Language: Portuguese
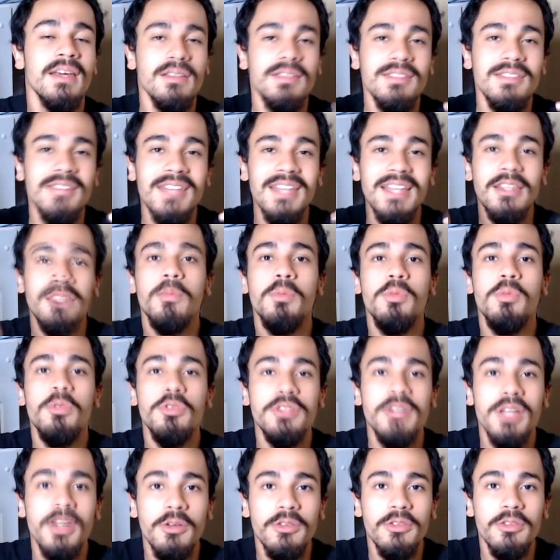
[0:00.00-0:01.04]
senta no
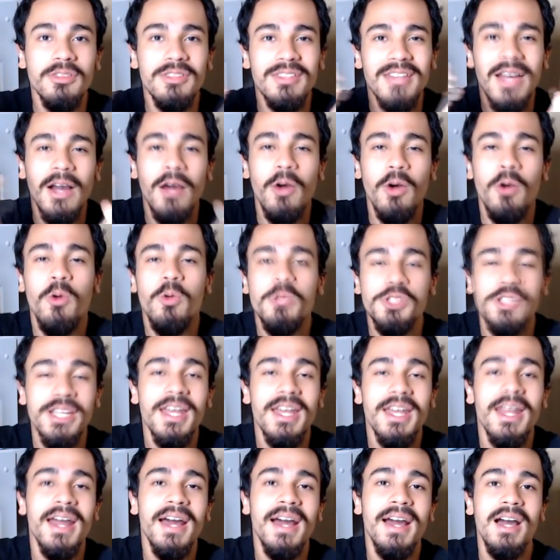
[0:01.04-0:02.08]
busão, se
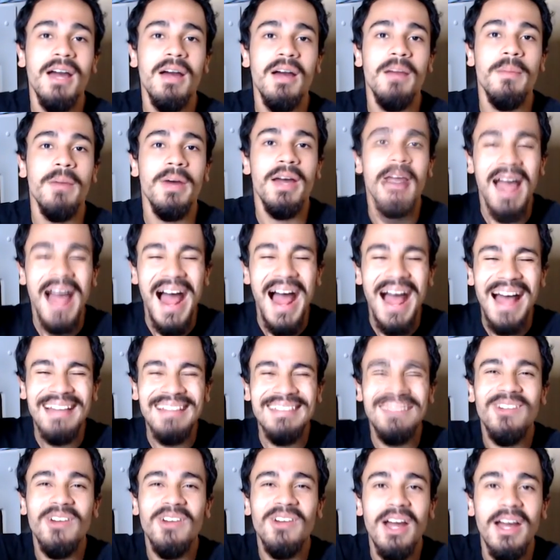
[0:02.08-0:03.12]
aconchega na cama,
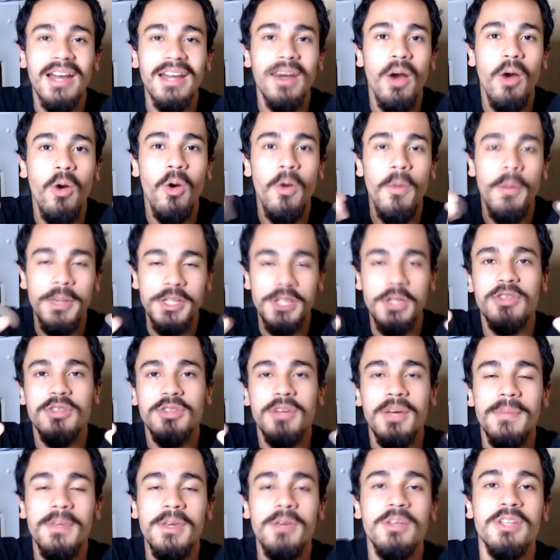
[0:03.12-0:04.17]
assina o canal, compartilha com os
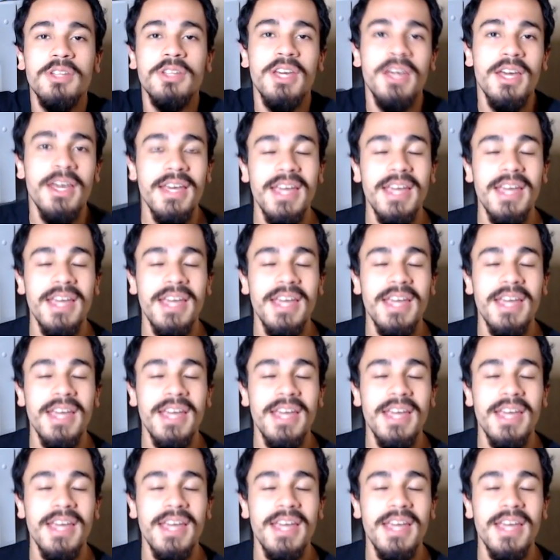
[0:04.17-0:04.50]
amigos,